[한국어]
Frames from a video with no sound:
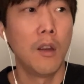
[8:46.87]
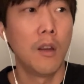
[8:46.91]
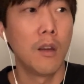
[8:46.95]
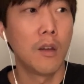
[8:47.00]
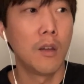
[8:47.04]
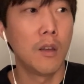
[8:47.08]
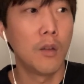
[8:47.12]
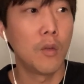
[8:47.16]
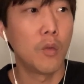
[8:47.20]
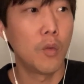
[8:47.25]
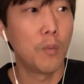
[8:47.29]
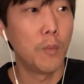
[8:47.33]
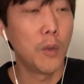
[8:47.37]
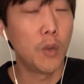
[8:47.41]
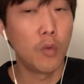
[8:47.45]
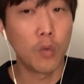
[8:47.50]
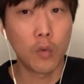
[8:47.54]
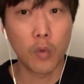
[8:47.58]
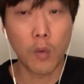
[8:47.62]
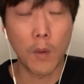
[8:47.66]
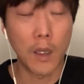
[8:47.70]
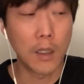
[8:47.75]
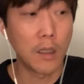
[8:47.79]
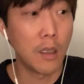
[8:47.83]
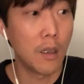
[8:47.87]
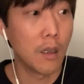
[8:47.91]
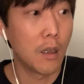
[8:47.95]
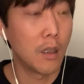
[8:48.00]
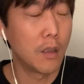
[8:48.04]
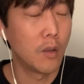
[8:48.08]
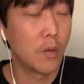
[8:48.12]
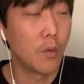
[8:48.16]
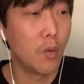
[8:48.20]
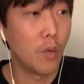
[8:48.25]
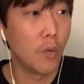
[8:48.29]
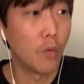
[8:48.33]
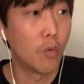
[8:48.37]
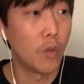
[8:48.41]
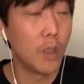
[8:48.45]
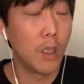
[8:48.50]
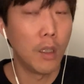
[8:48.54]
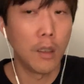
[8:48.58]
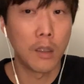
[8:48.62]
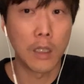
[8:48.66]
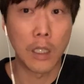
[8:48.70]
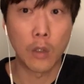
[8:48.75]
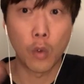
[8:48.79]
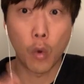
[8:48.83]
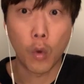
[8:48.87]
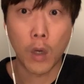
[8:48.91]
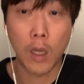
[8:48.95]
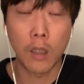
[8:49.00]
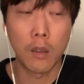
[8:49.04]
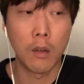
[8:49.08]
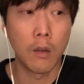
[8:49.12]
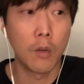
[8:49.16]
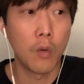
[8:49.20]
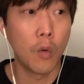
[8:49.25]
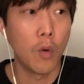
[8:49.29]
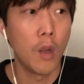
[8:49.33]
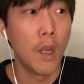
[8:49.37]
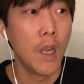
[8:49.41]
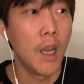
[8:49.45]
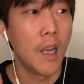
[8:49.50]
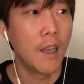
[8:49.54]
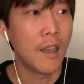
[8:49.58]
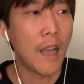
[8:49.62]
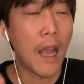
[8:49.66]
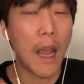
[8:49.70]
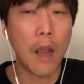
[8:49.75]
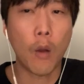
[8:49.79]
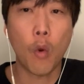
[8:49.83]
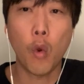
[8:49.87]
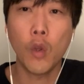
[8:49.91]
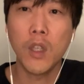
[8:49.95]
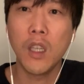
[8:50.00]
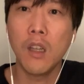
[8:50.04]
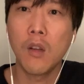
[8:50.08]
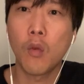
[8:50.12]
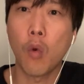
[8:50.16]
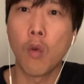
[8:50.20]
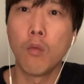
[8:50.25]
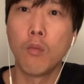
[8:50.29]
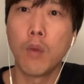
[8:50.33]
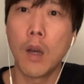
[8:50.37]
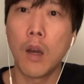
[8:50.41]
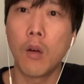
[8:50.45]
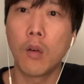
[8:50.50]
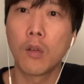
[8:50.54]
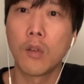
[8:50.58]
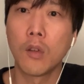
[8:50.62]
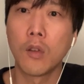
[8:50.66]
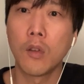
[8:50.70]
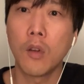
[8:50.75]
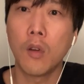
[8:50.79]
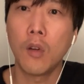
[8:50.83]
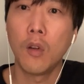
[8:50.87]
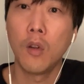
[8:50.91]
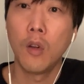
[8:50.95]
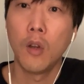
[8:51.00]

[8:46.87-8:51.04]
그리고 미국도 마찬가지고 우리 제 조카들도 다 코딩을 공부하거든요.